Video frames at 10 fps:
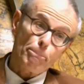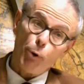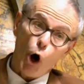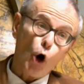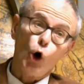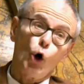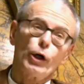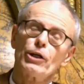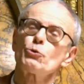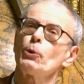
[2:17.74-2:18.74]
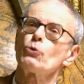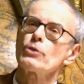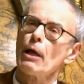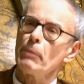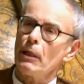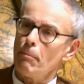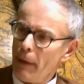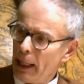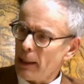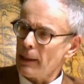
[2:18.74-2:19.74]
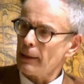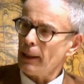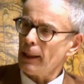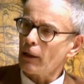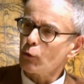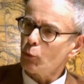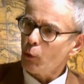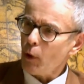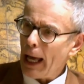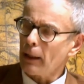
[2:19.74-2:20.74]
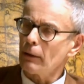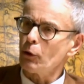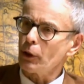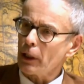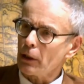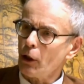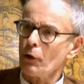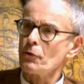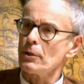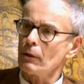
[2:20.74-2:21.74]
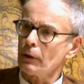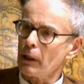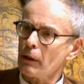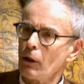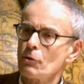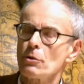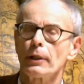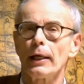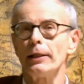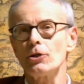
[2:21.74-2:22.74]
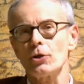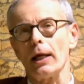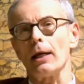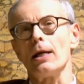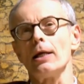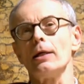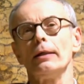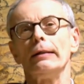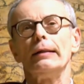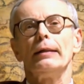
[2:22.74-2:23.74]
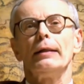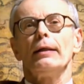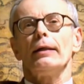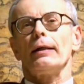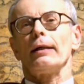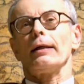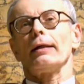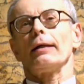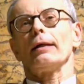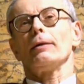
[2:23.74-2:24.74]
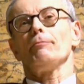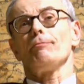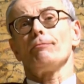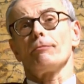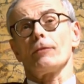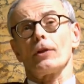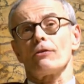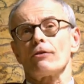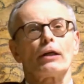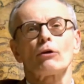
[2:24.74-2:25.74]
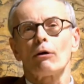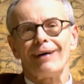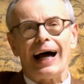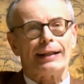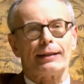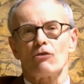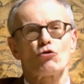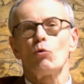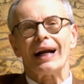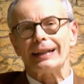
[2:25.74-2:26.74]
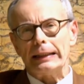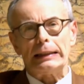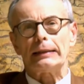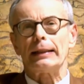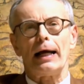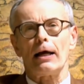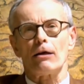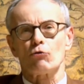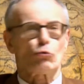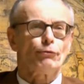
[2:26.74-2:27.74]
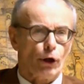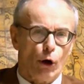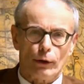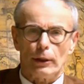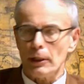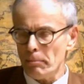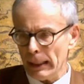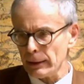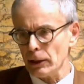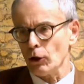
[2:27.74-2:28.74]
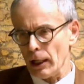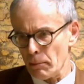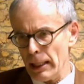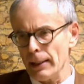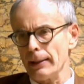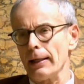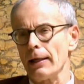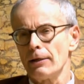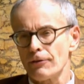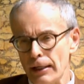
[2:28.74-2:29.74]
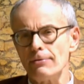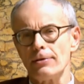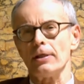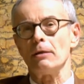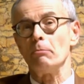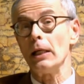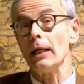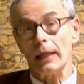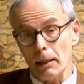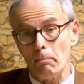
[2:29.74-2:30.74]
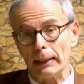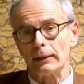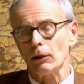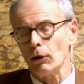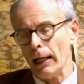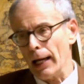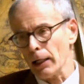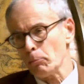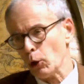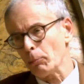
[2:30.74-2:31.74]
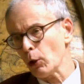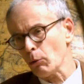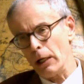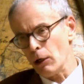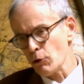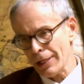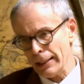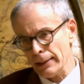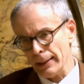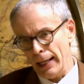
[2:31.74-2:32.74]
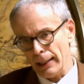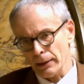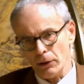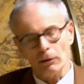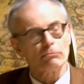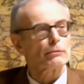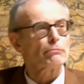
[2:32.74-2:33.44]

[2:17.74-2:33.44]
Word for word: poco responsabilmente accumulando nei corsi, nel corso dei decenni, ehm, si è trovata sguarnita su fronti particolarmente sensibili, in particolare proprio quello sanitario.